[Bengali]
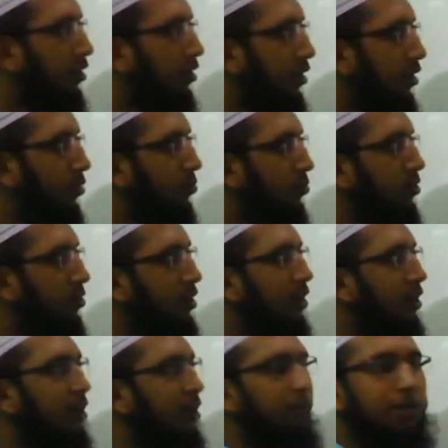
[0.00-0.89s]
এই দুই
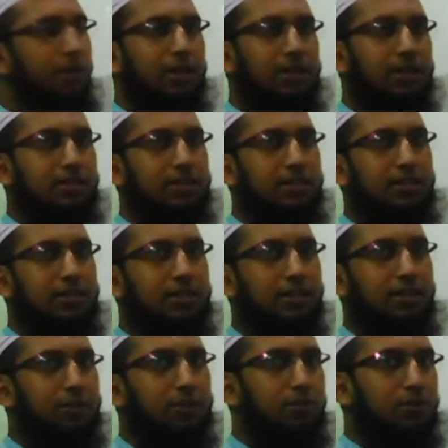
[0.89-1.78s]
জায়গায় মিল আছে
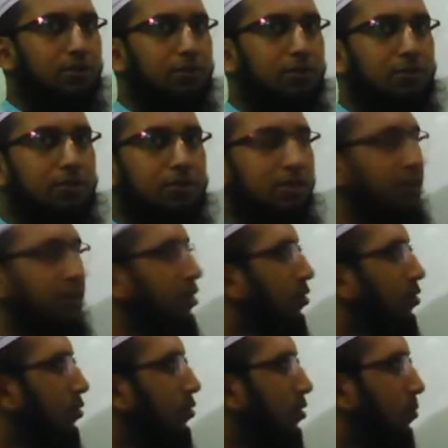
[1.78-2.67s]
এর দুইটার মধ্যে
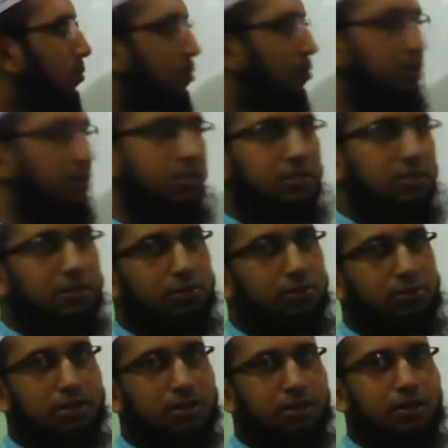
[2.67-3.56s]
কিন্তু সিম্পলের সাথে
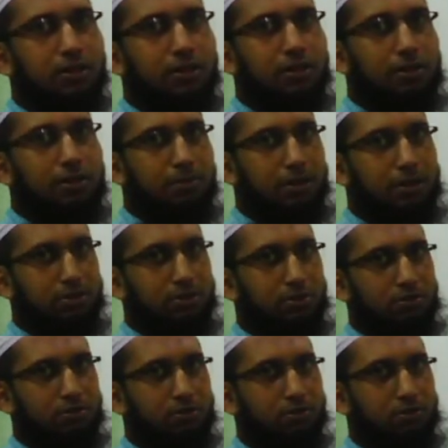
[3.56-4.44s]
দুইটার
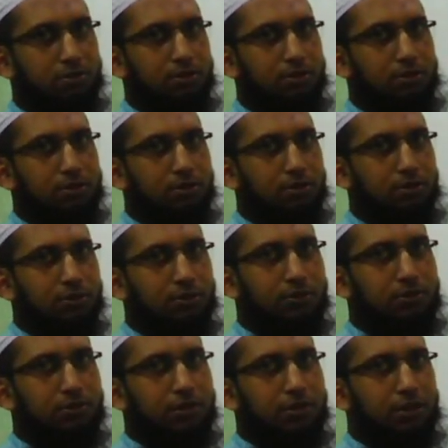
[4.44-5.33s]
পার্থক্য কোন
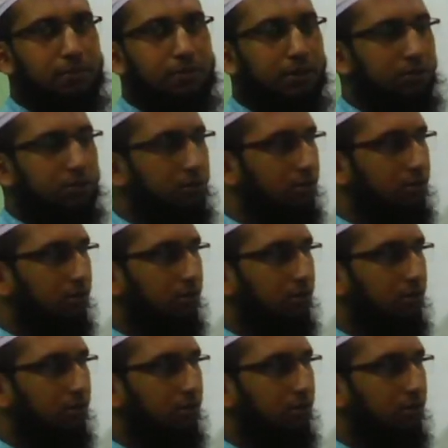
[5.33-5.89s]
কোন জায়গায় পার্থক্য